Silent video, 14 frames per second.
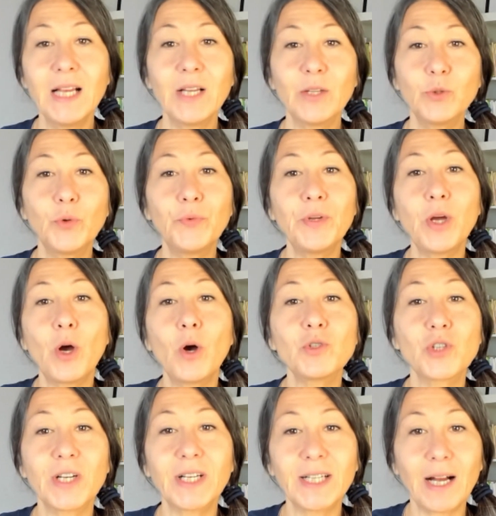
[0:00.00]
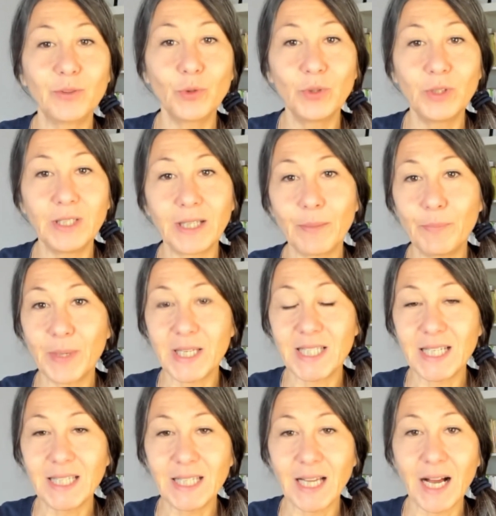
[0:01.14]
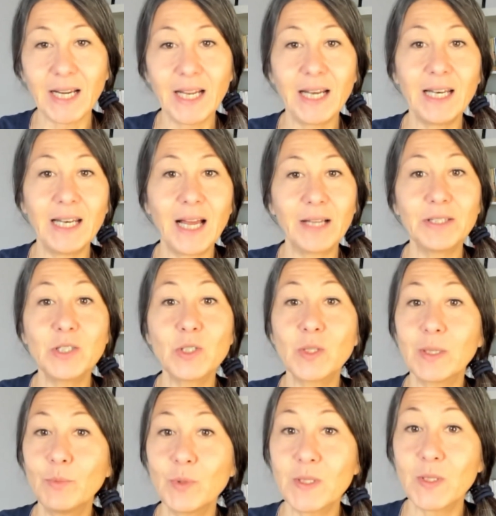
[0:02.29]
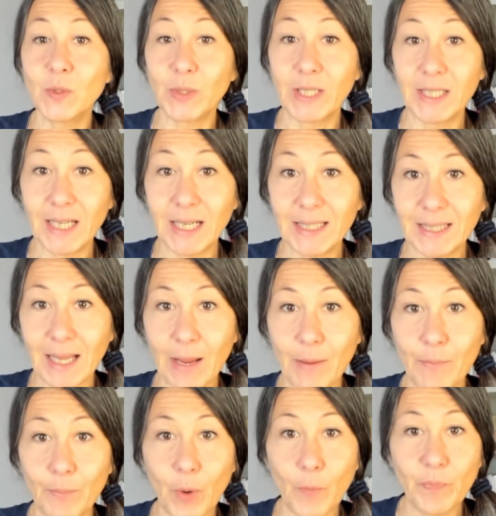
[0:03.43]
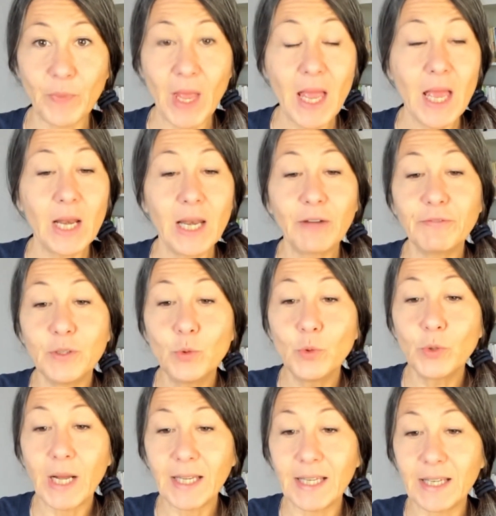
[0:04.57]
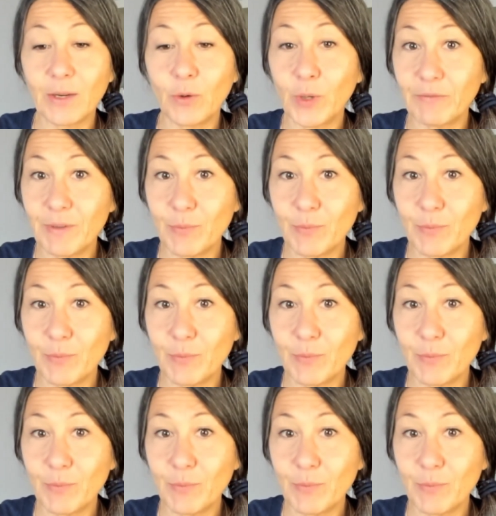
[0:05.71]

dove ho cercato di rappresentare la distribuzione nel tempo. La figura che ora vi